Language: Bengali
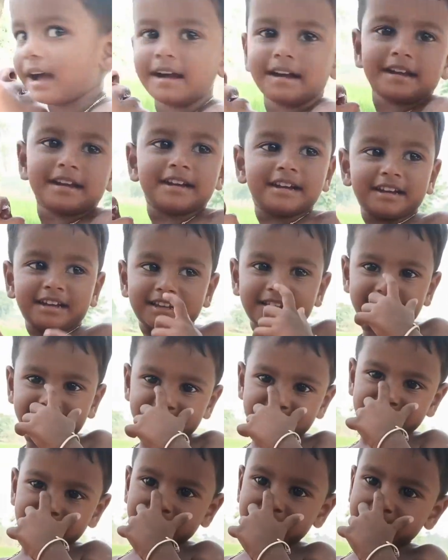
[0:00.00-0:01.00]
আমি দিয়ে
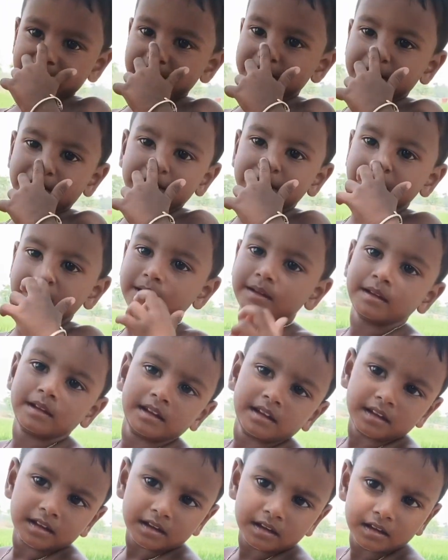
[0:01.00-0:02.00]
দেই আমি দেই
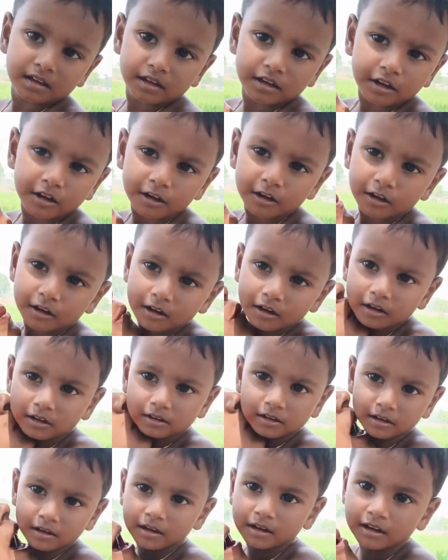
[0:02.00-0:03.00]

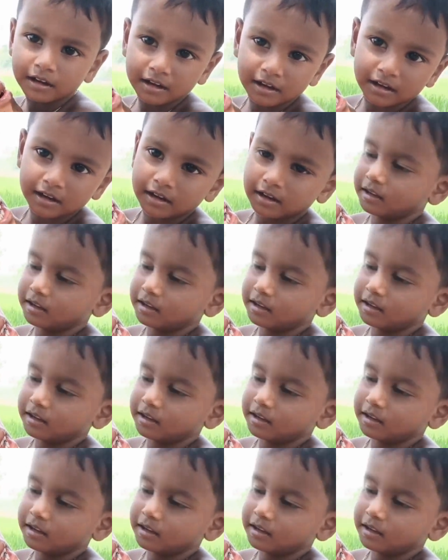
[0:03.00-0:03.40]
ওই গেলে